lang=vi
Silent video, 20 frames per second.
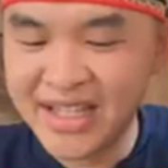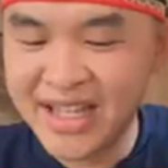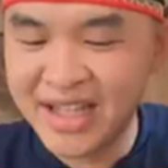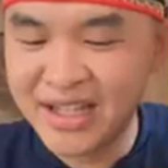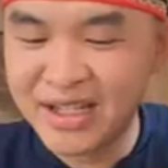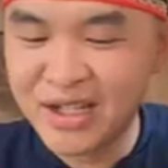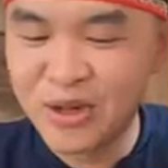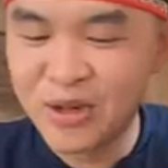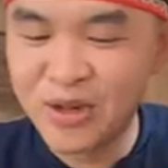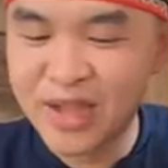tí này
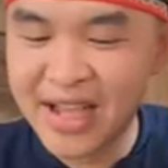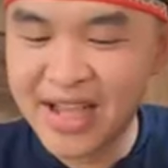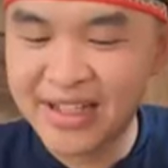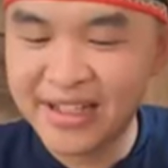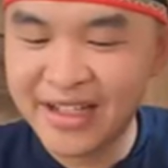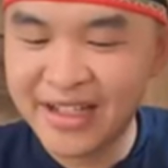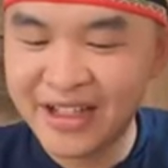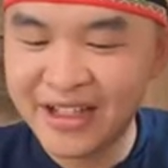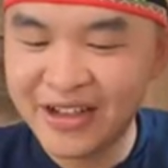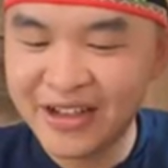cắt câu
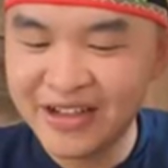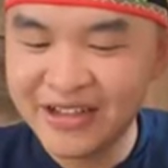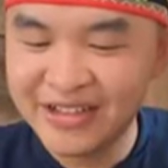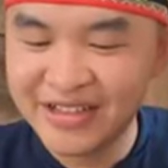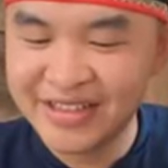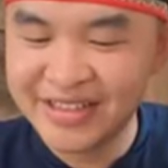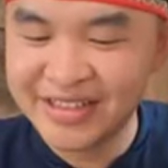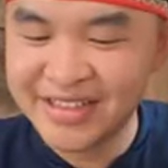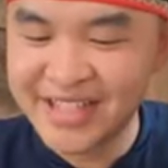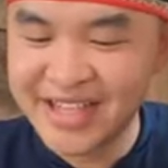lạng này à đó
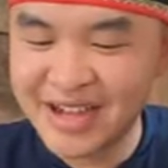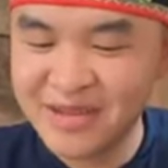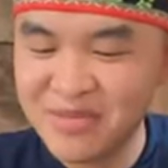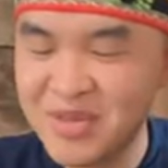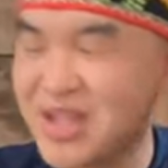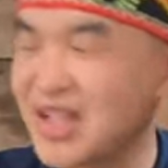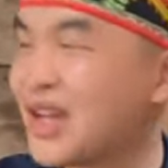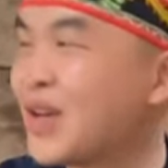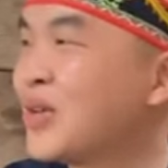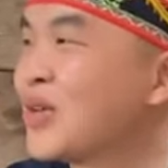
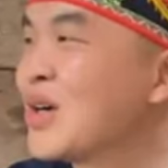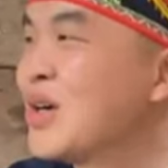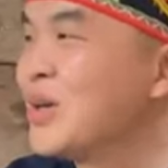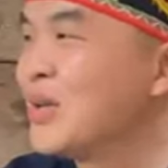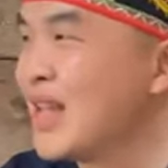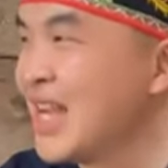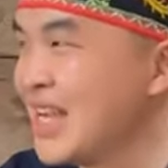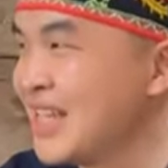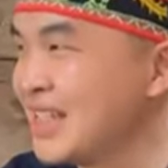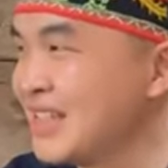Thắm mình có
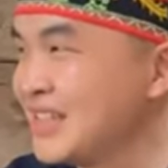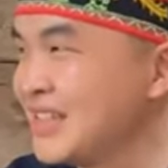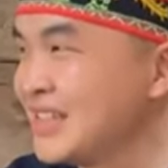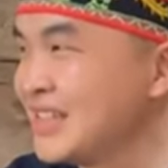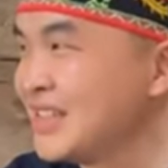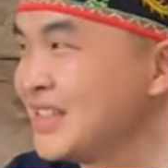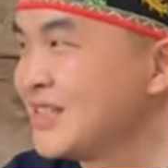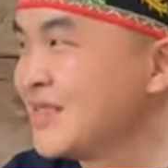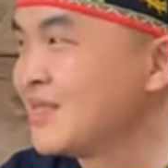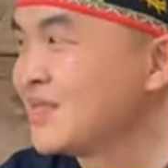câu lát
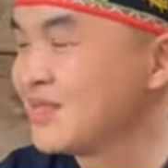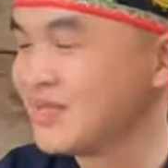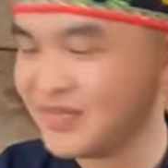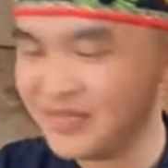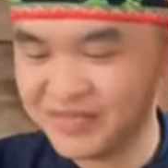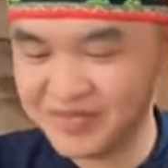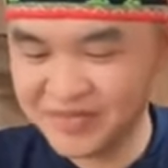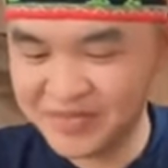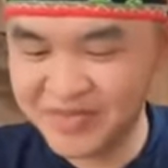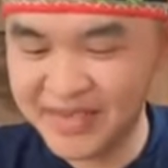
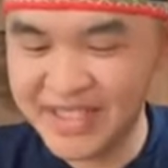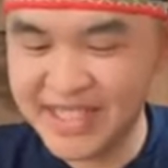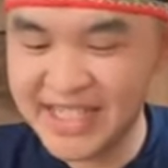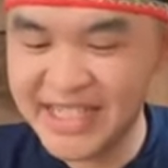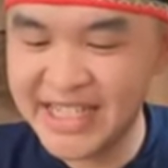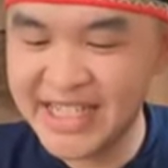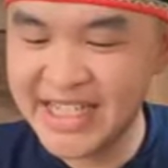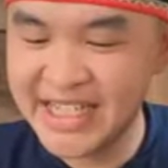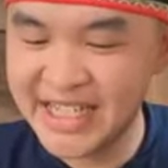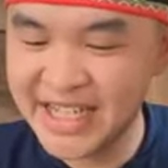ừ,
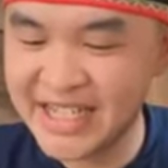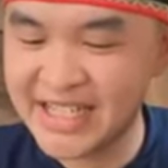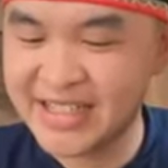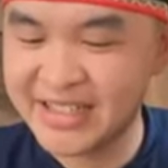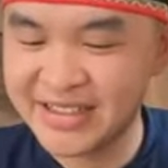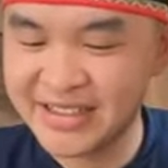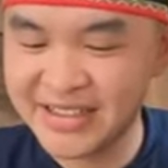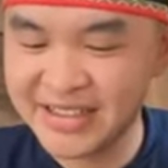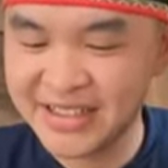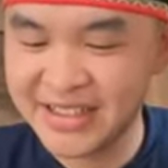chín chín này
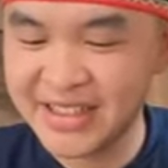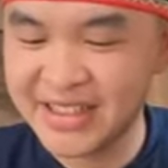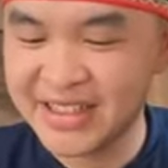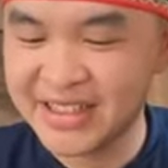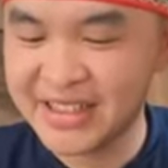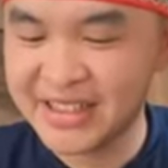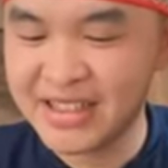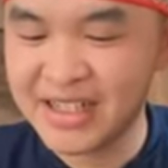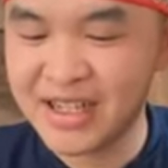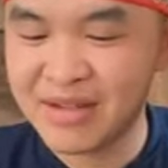
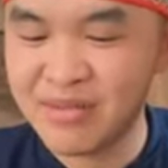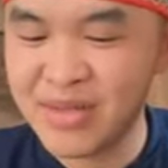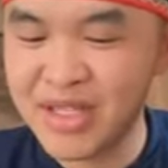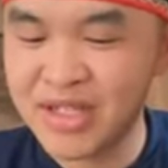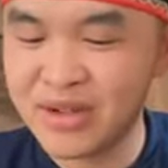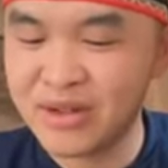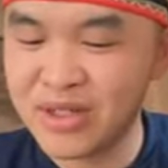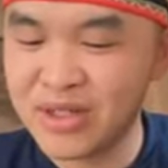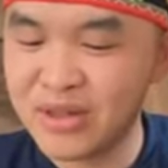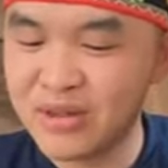Thắm
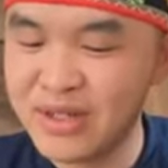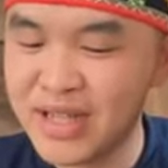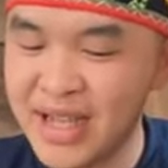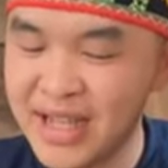mình có